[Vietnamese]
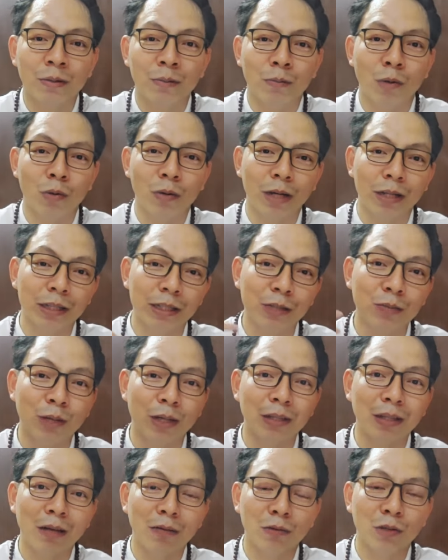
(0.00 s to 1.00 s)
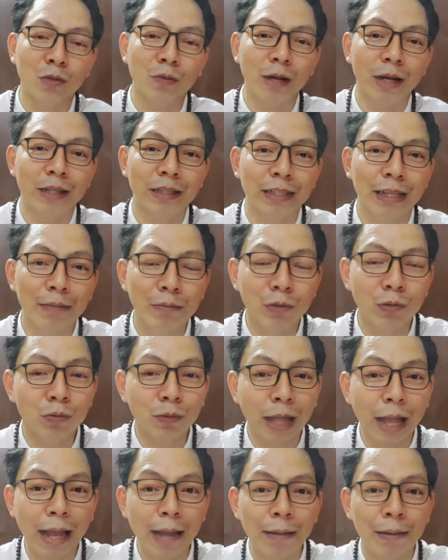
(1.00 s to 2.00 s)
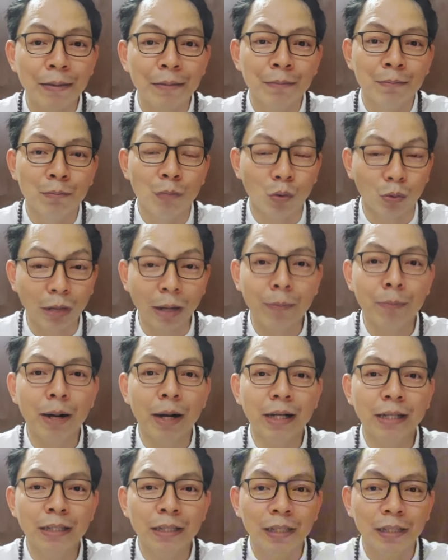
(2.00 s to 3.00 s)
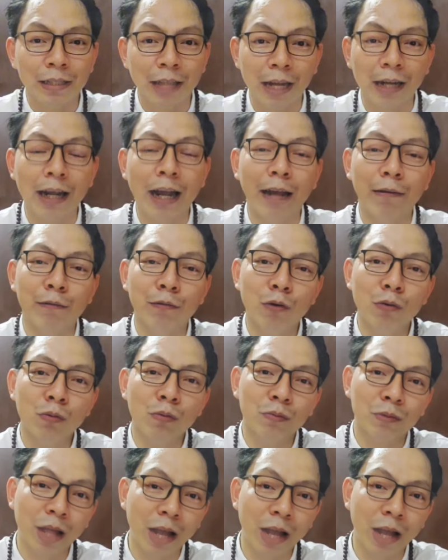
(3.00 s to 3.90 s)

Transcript: Một lần nữa Quảng Tàu chúc anh chị em chúng ta một năm mới thật hạnh phúc,